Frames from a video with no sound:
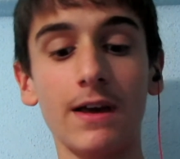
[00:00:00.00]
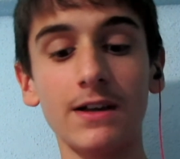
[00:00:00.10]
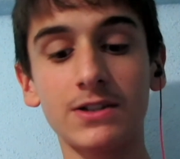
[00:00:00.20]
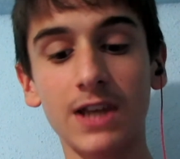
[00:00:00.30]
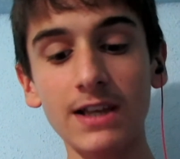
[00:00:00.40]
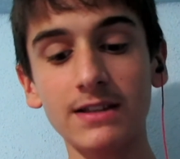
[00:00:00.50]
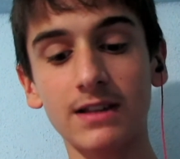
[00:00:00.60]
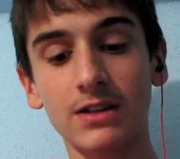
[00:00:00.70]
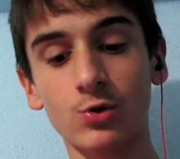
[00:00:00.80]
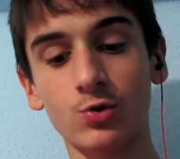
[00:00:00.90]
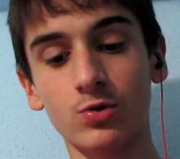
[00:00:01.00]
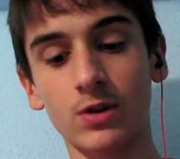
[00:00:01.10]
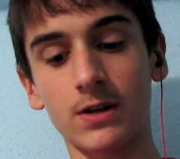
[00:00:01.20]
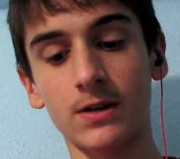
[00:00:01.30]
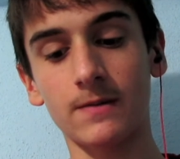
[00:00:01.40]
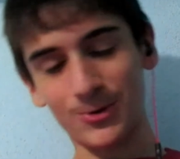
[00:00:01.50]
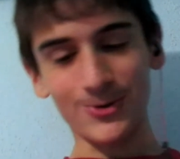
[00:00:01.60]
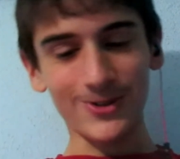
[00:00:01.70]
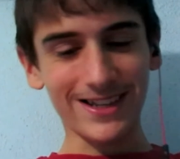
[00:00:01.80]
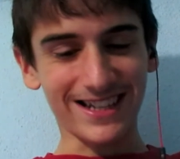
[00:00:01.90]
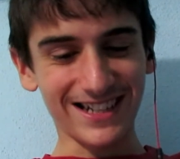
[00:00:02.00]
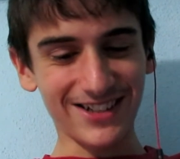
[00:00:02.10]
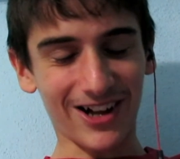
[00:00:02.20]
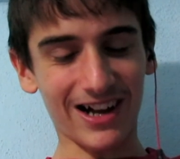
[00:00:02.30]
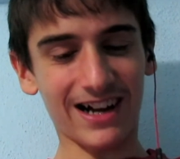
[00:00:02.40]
şey sanıyorsun yani konuyla ilgili.